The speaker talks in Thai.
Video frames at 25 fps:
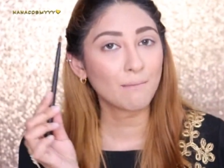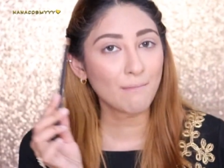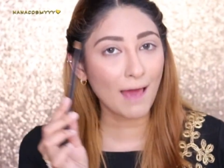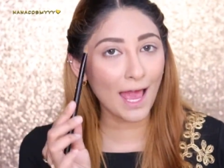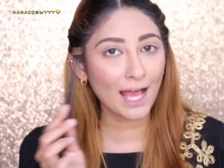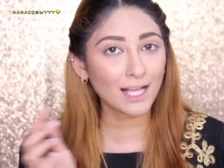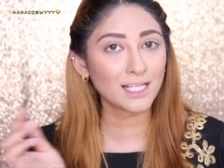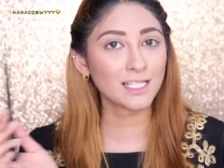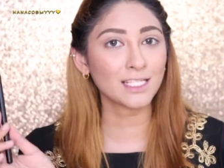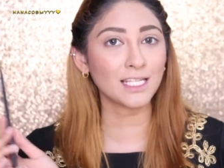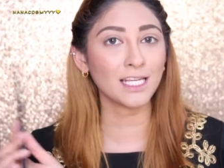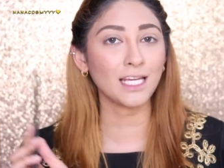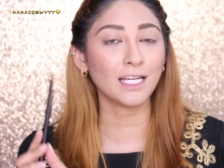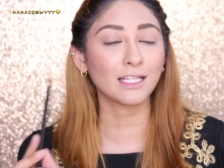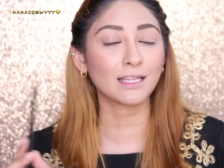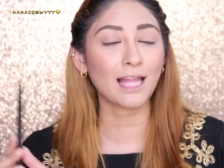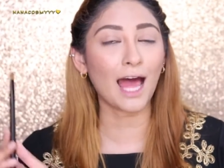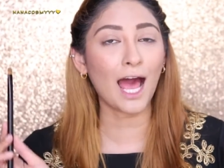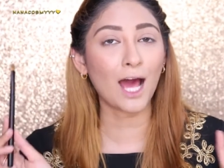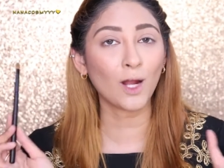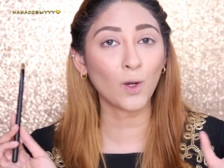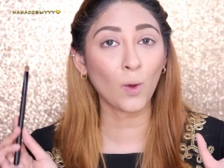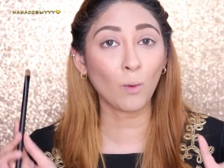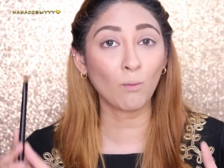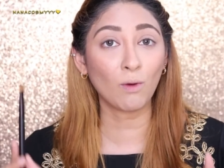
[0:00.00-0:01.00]
แท็กสี
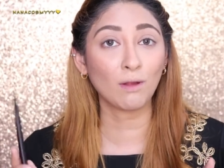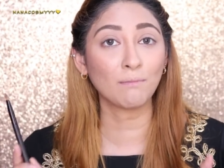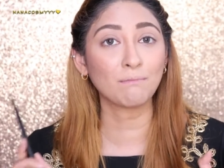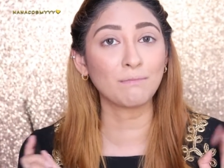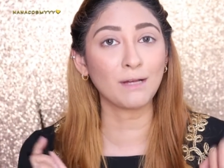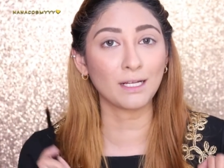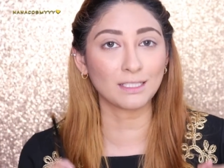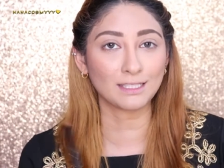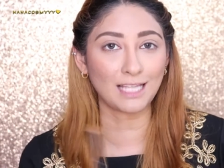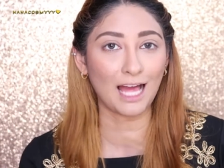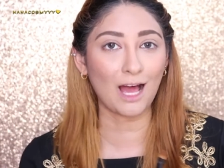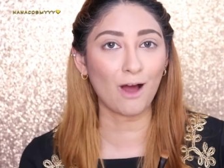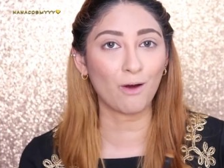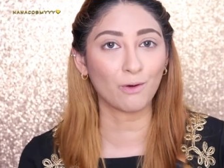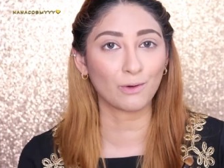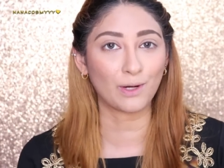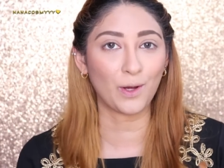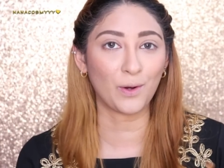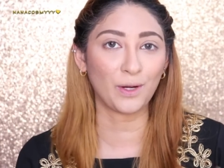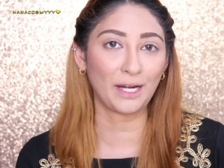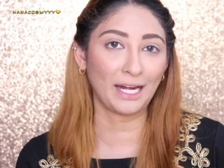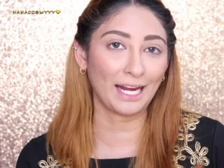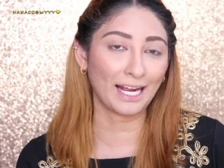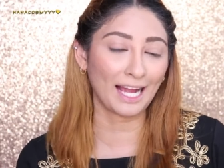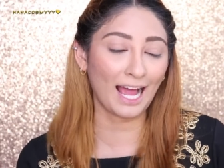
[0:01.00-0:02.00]
ตาลงบนเปลือกตาของ
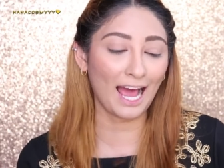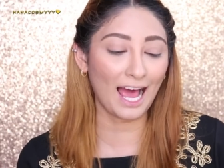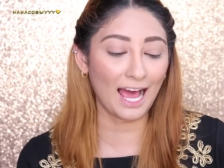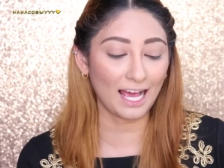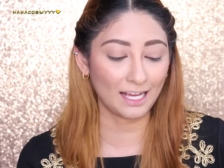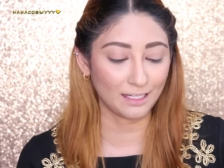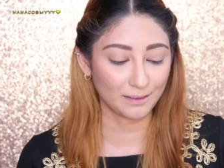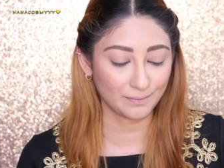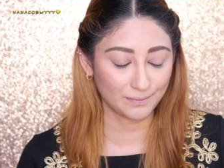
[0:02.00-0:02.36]
เราเองค่ะ